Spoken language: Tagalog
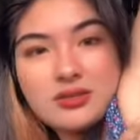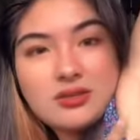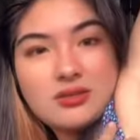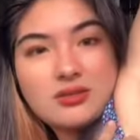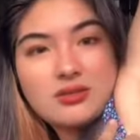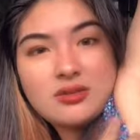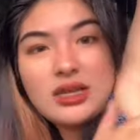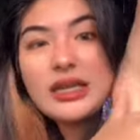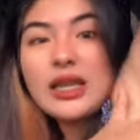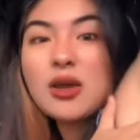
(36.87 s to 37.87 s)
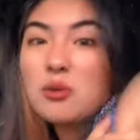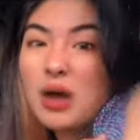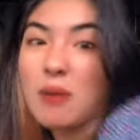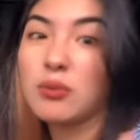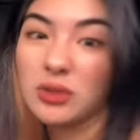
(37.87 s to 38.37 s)
Oh, hindi ho
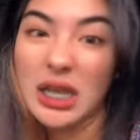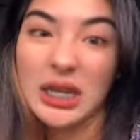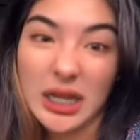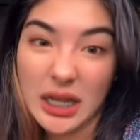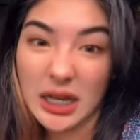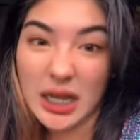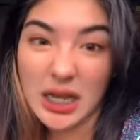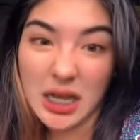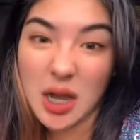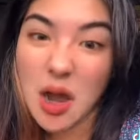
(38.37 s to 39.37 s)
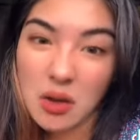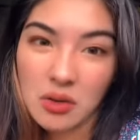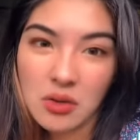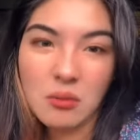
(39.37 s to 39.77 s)
kaputian ang kilikili ko.